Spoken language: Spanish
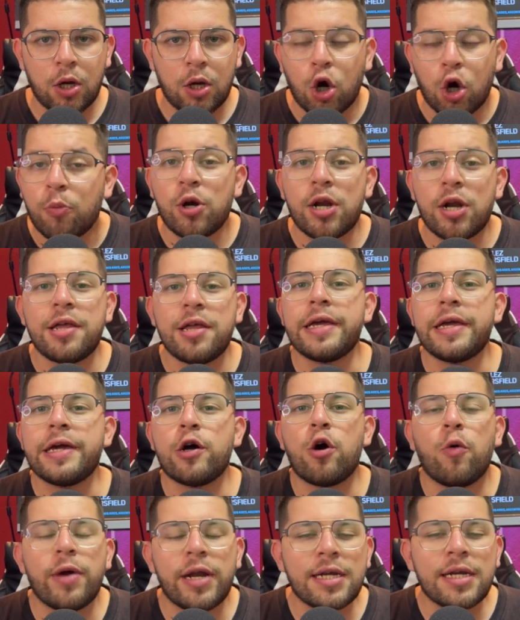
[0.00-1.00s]
Como les
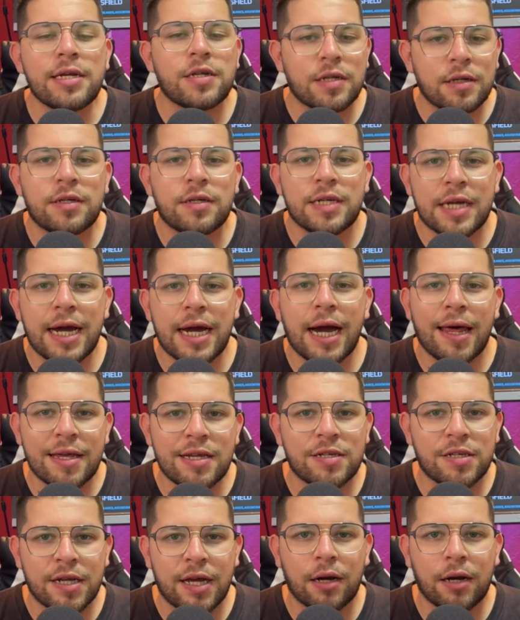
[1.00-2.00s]
digo, Vélez llega de
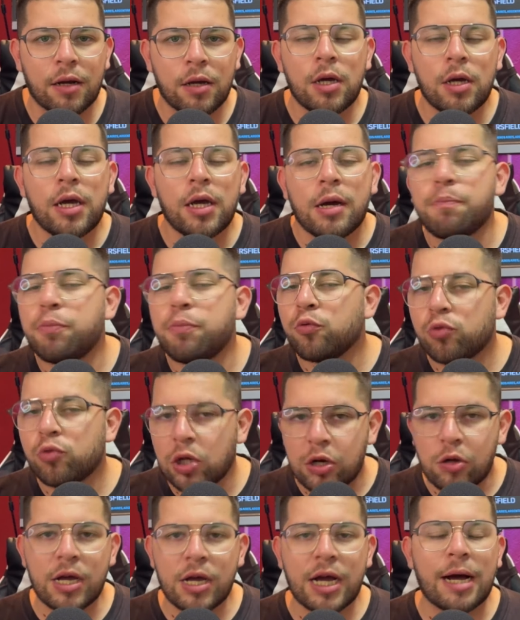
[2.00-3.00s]
ser
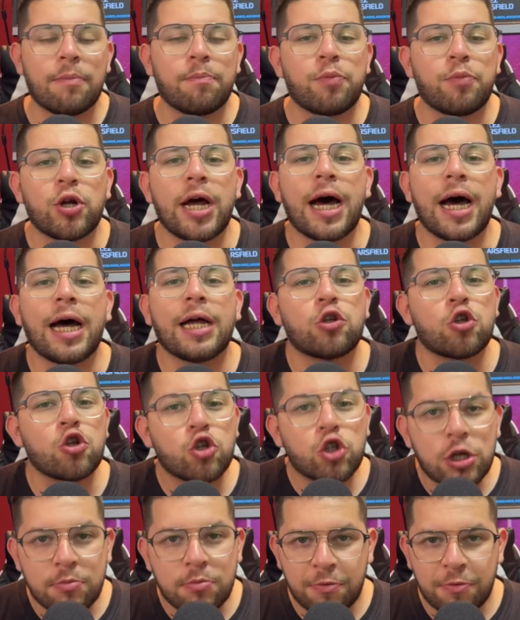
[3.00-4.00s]
puntero del campeonato,
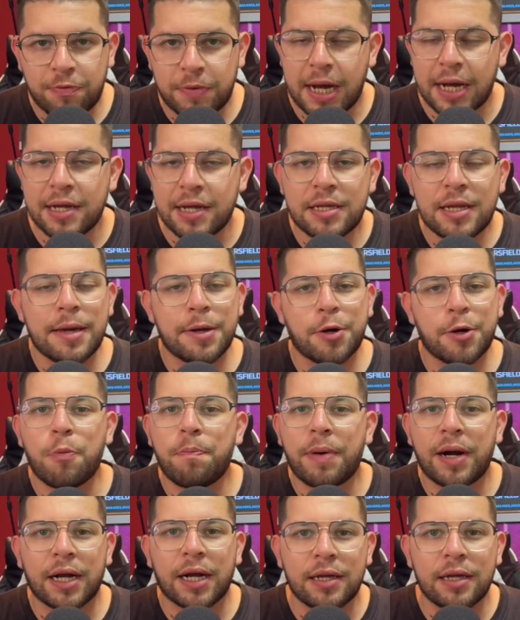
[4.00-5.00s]
semifinalista de
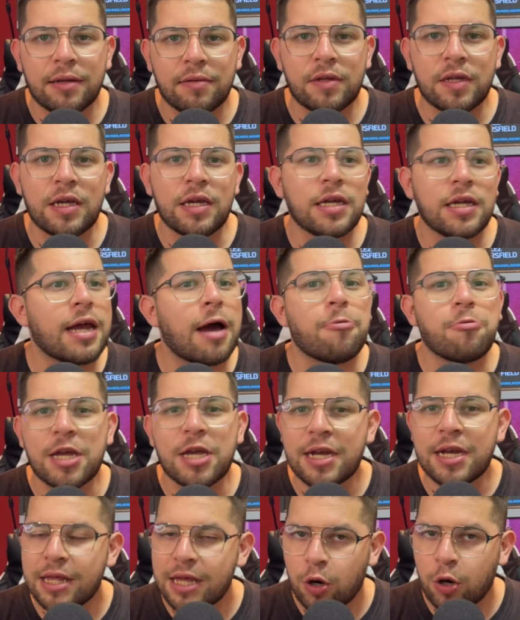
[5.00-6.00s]
Copa Argentina,
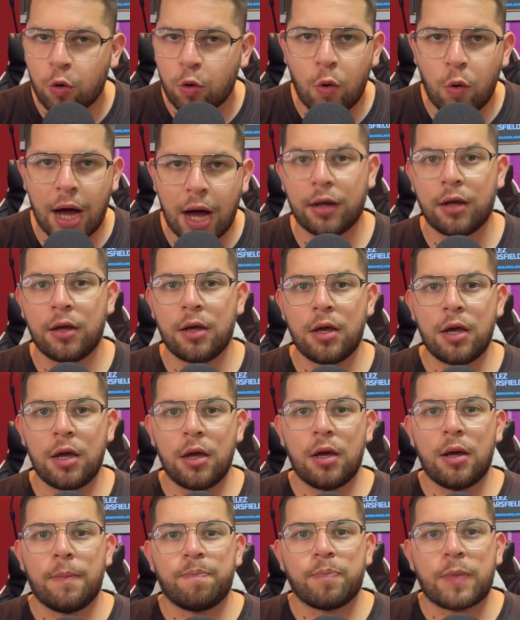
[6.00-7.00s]
viene de jugar
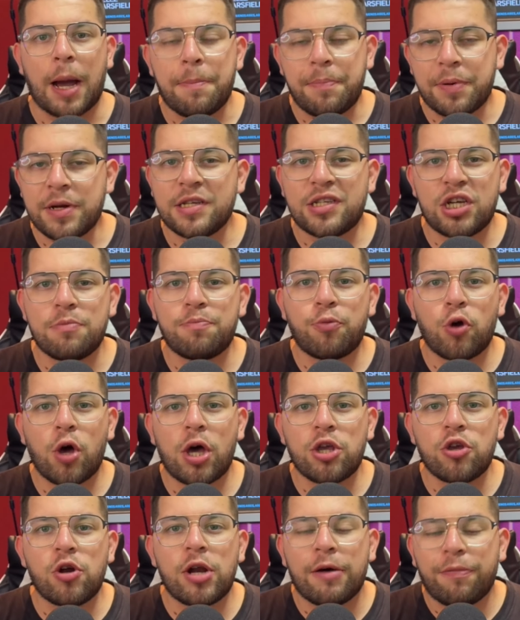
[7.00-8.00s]
a principio de
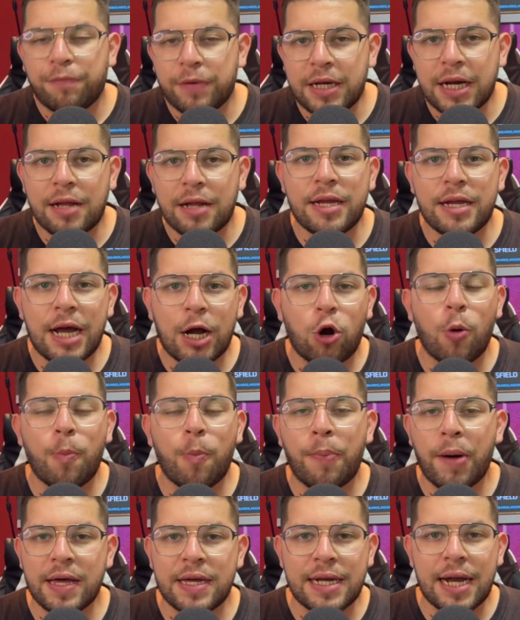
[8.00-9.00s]
año la final de la
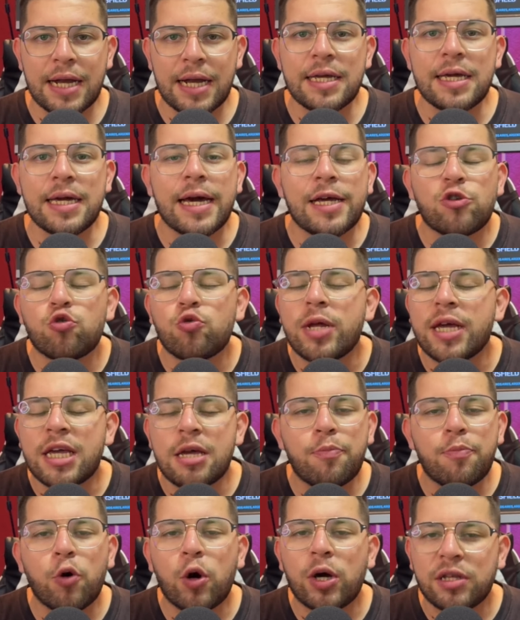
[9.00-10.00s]
Copa de la Liga. Es un
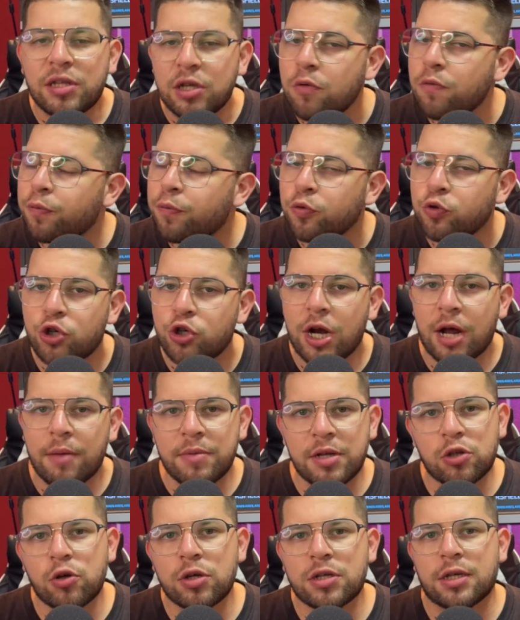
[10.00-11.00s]
equipo que tiene un
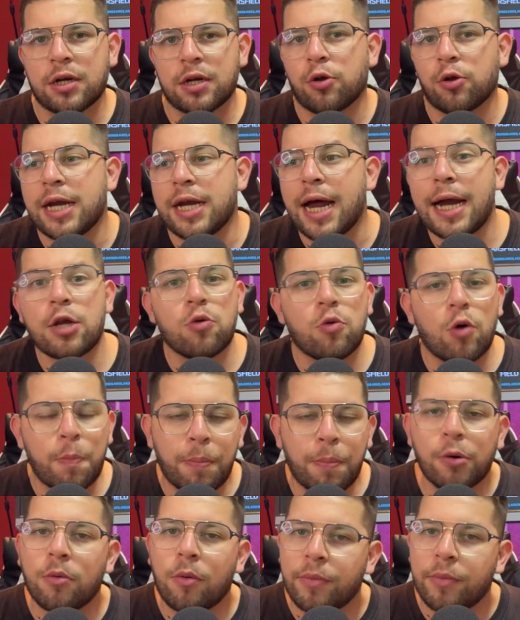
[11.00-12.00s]
funcionamiento extraordinario. Vos
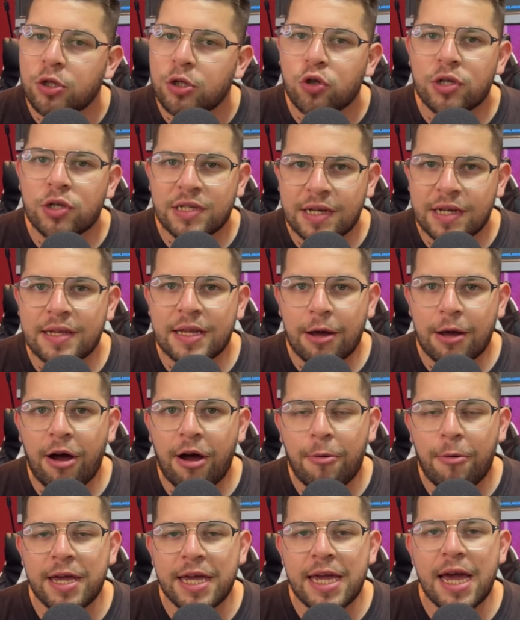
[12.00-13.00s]
por momento te
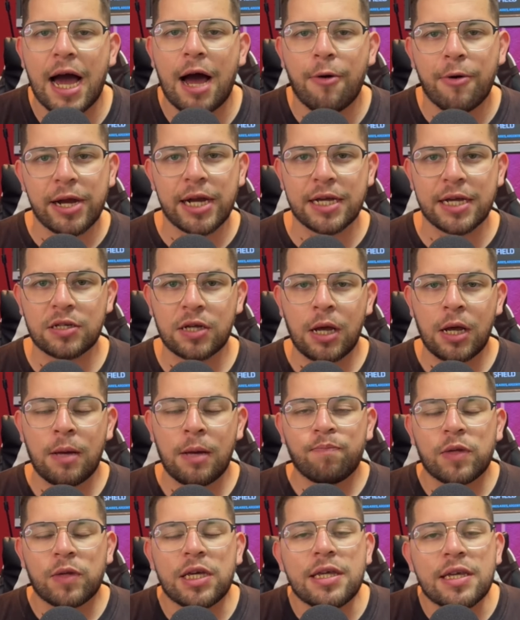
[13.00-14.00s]
sentabas, veías a Vélez
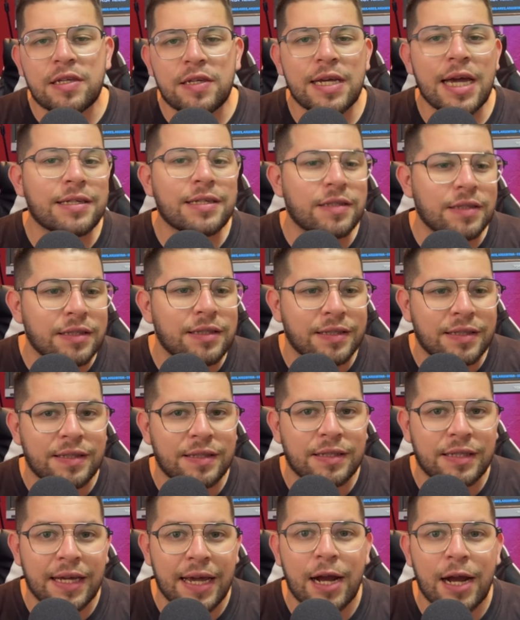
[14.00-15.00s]
y decías,
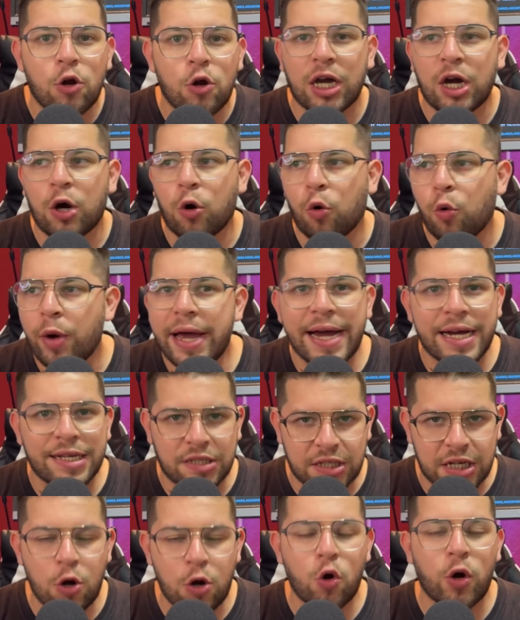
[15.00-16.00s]
sea lo que juega,
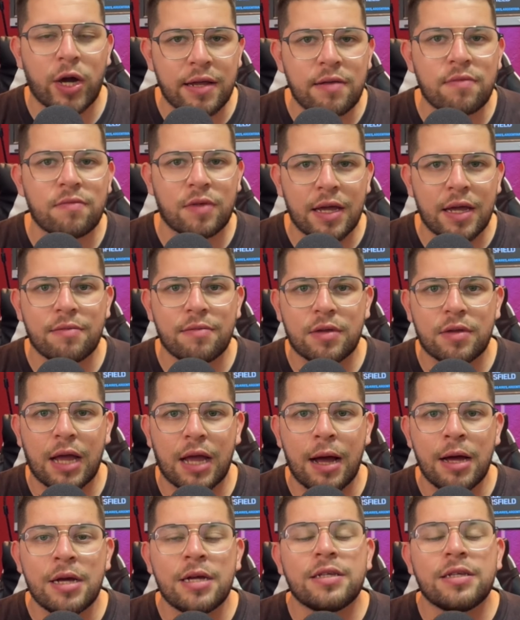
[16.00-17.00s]
sé lo que
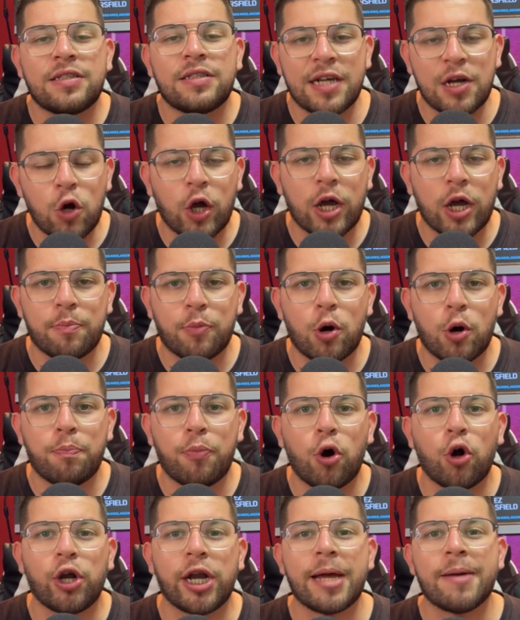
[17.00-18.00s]
intenta, sé lo que
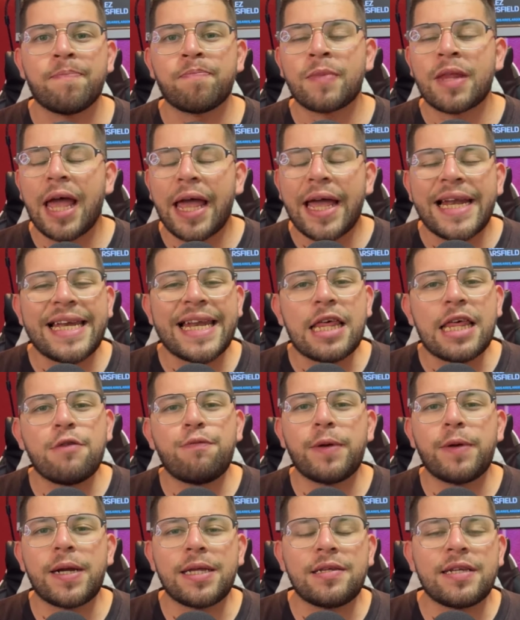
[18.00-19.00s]
propone. La
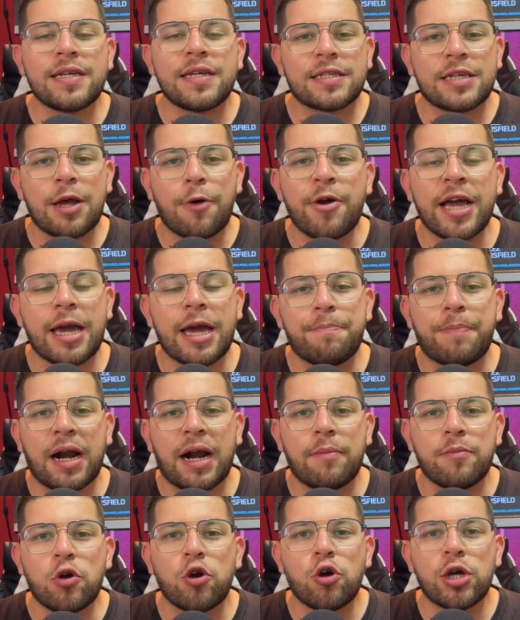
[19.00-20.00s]
diferencia saben que
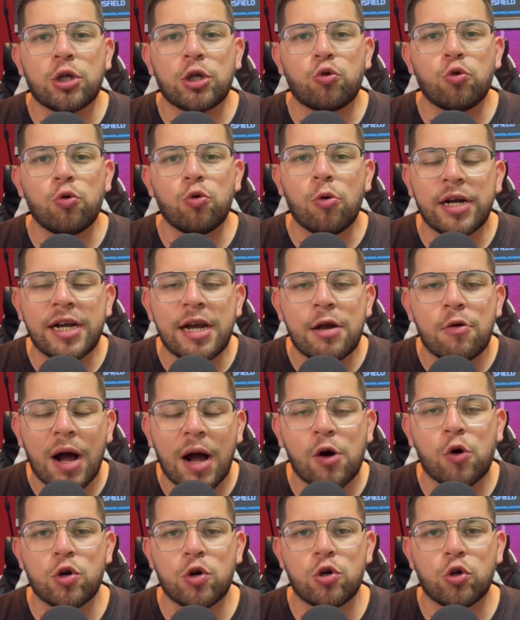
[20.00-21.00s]
para mí hoy estuvo en el
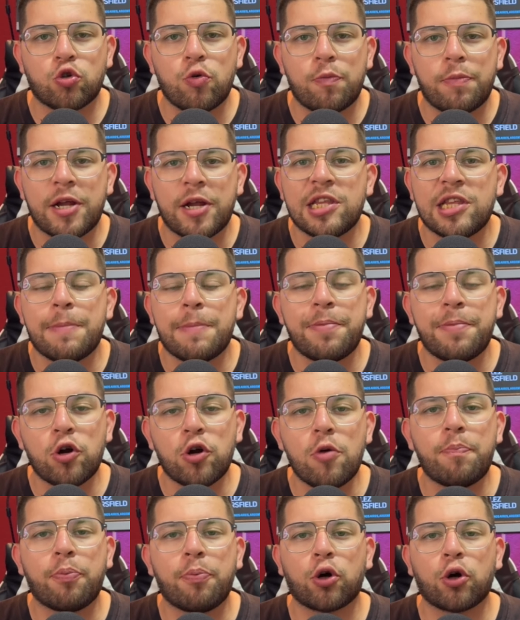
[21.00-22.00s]
banco de los suplentes, pero
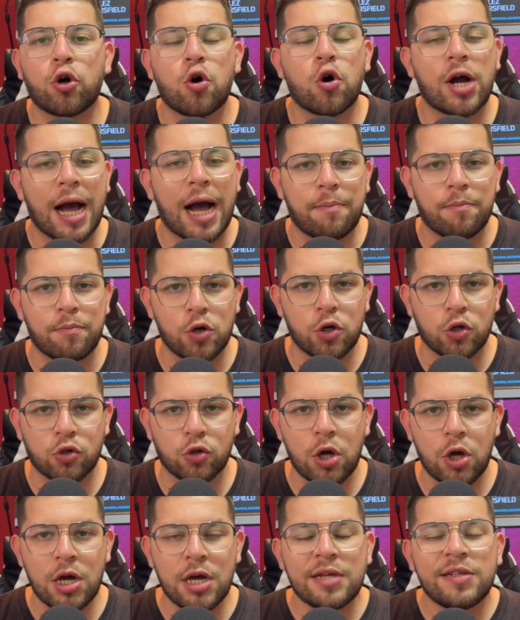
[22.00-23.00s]
no por los
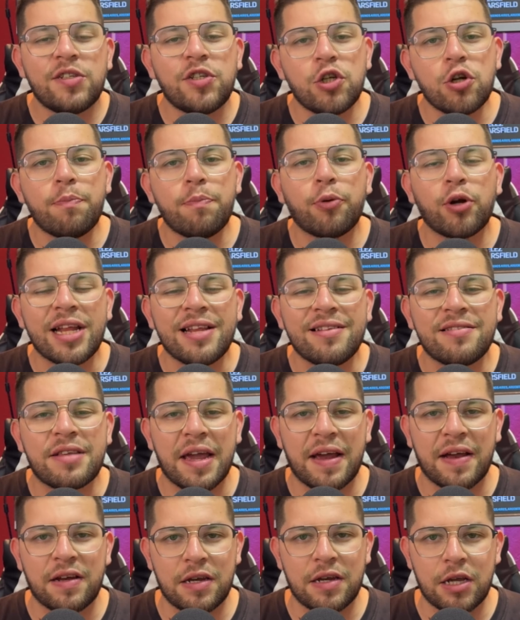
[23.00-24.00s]
cambios, sino por el
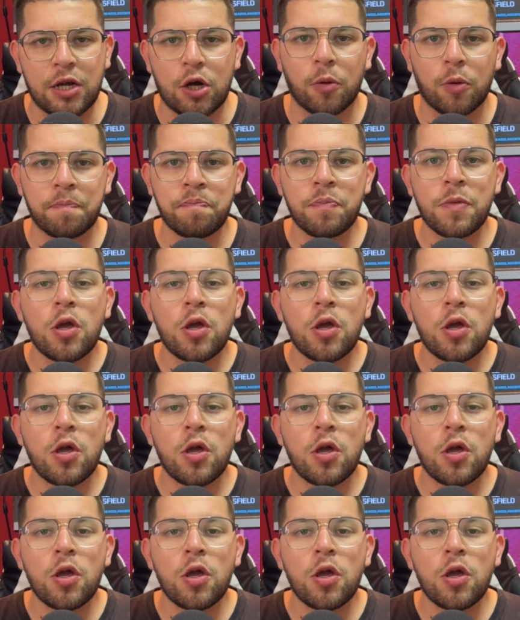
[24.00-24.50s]
técnico.